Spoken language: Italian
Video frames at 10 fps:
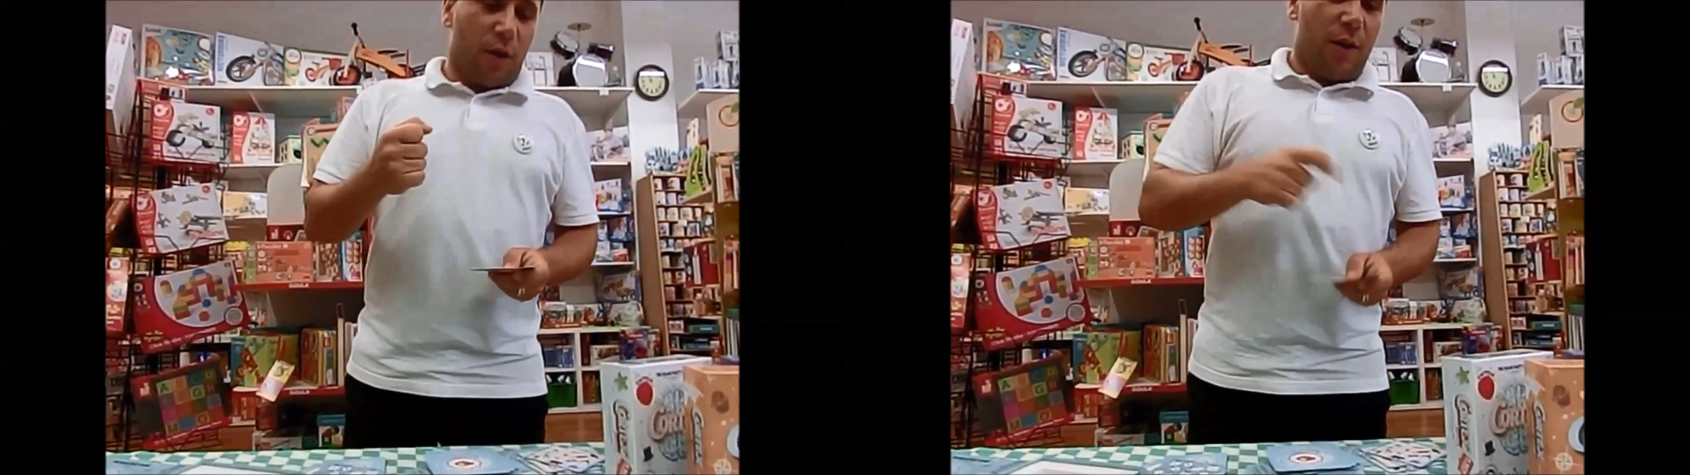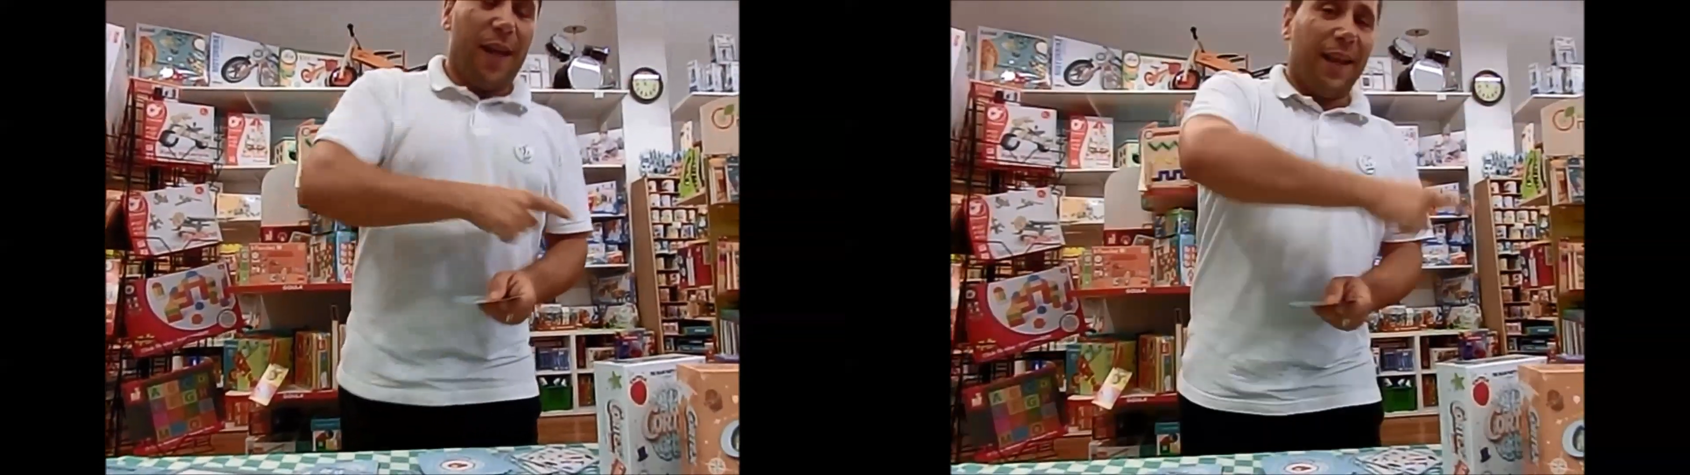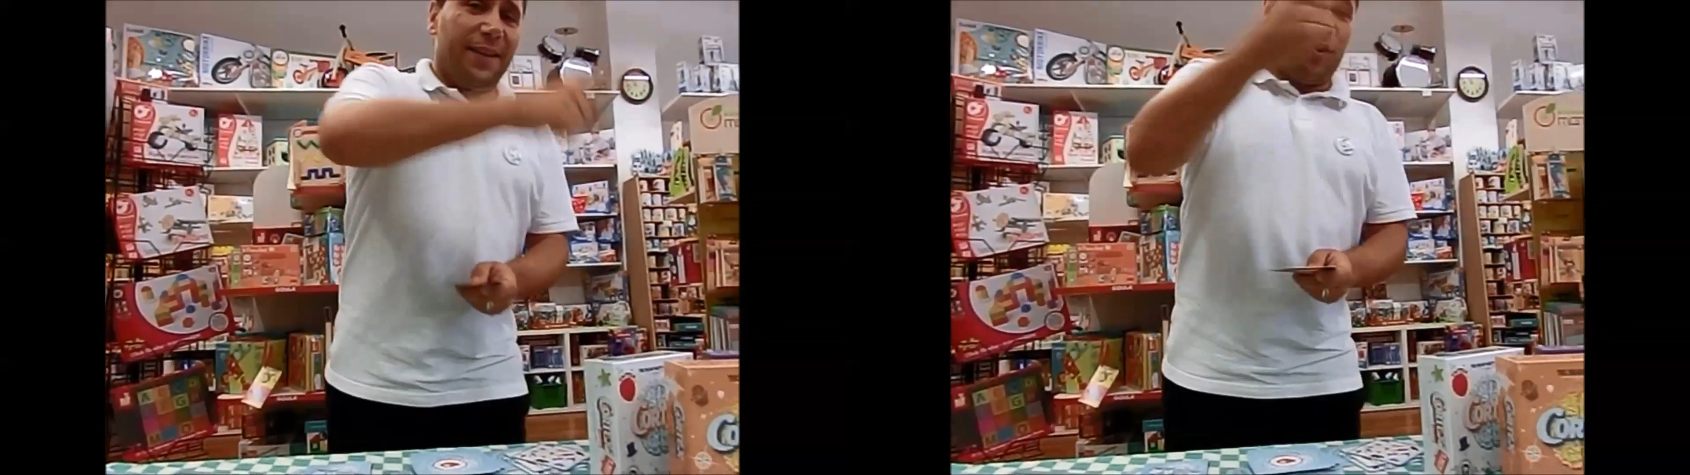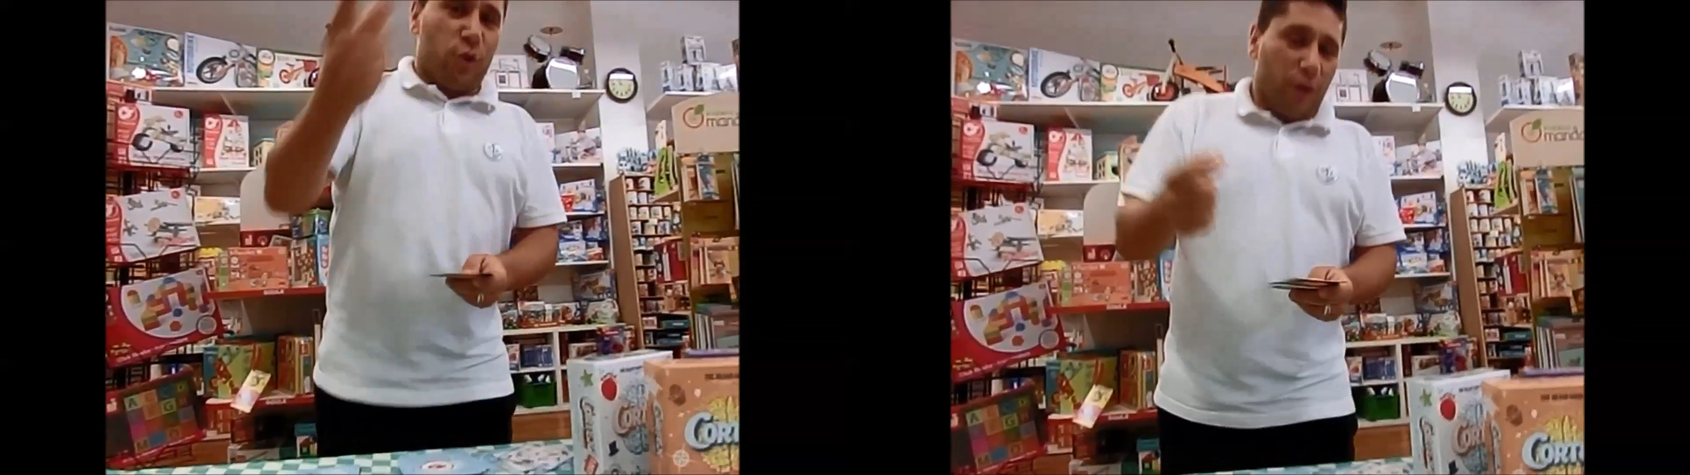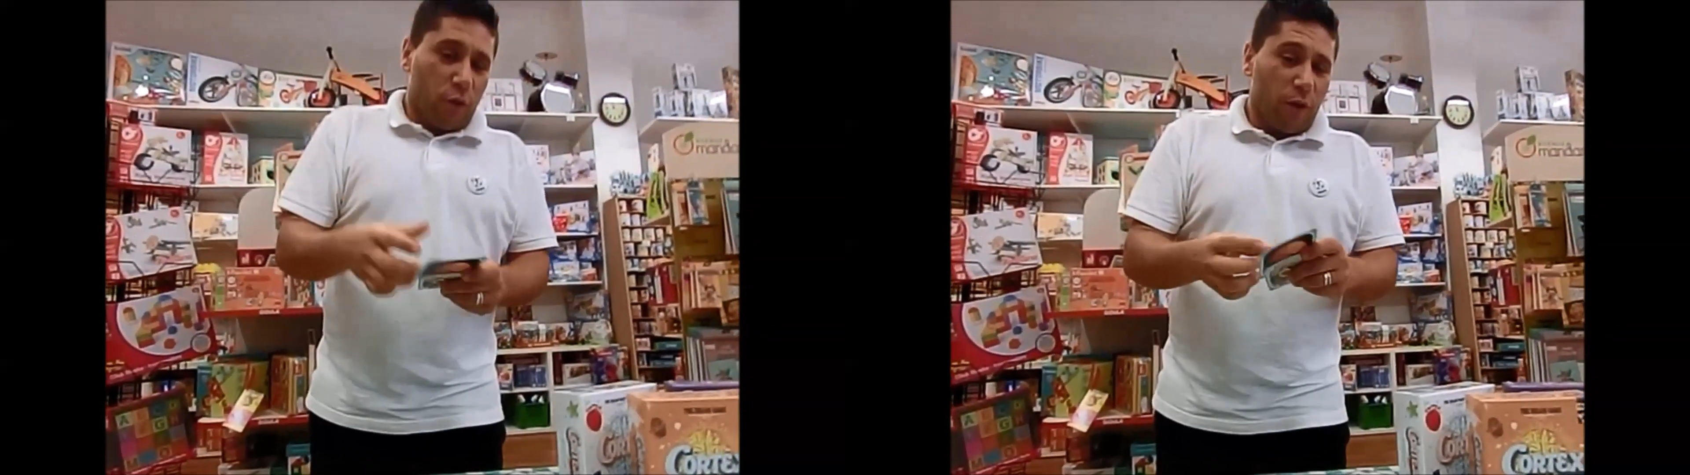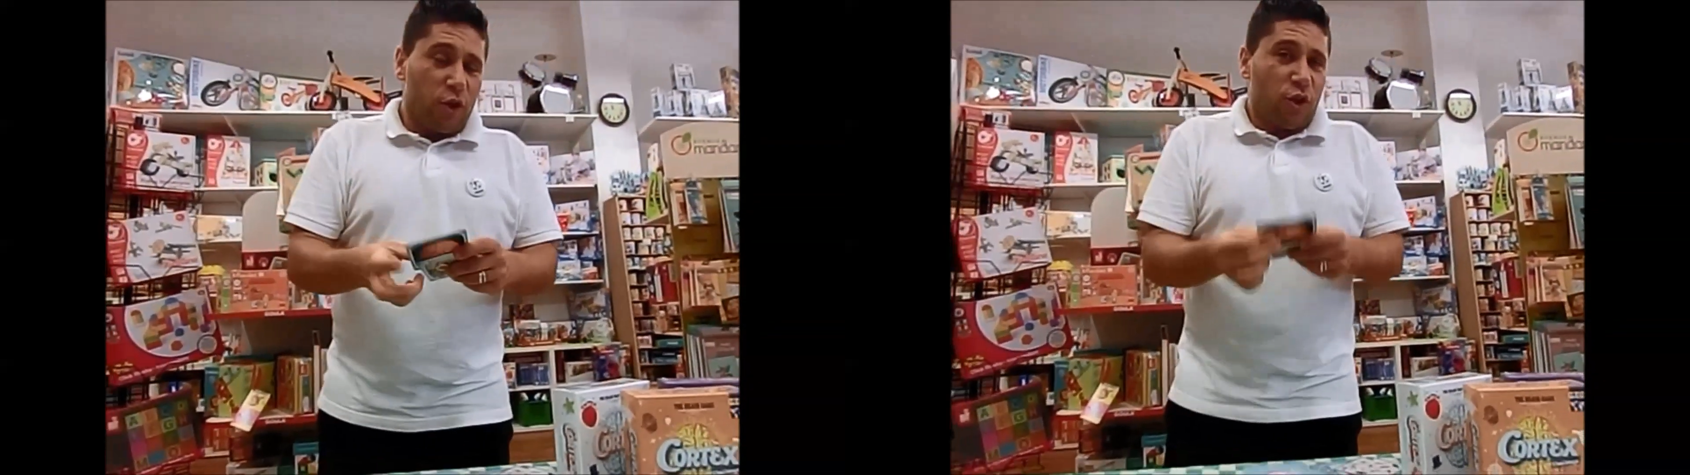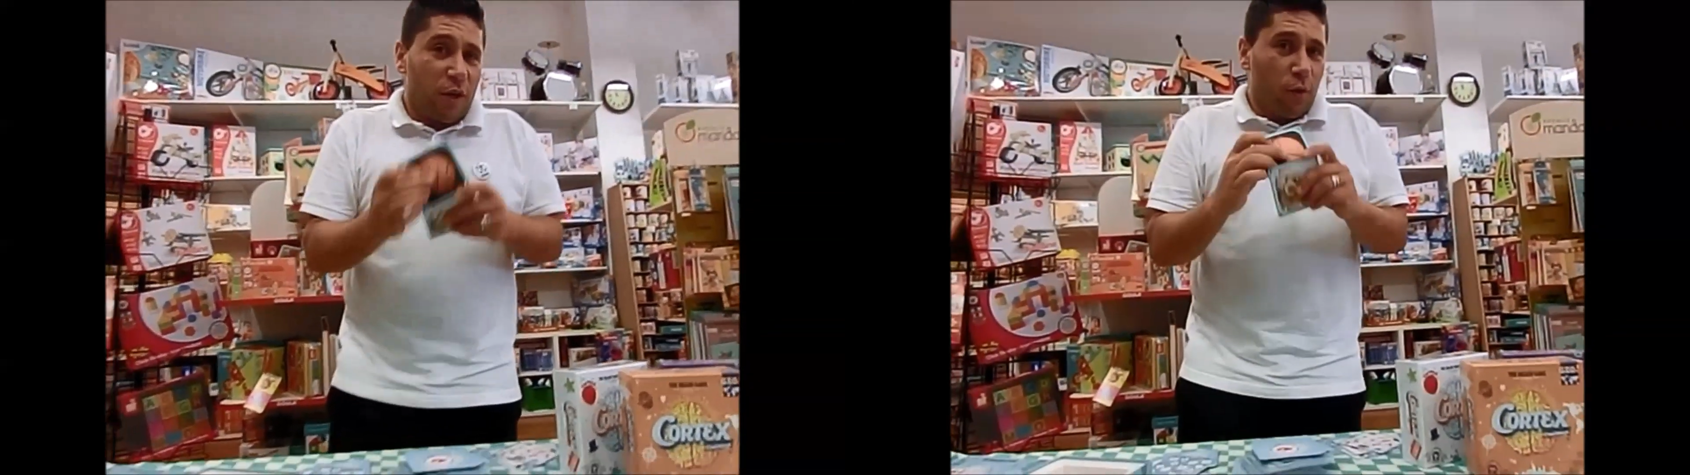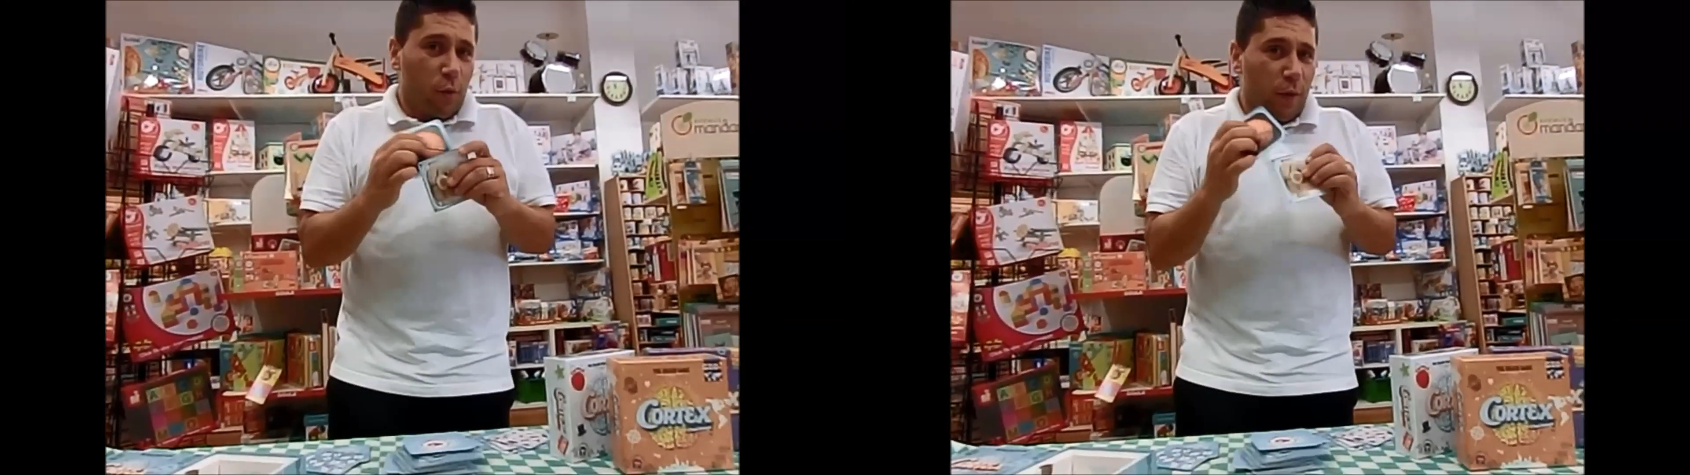Gli altri giocatori scelgono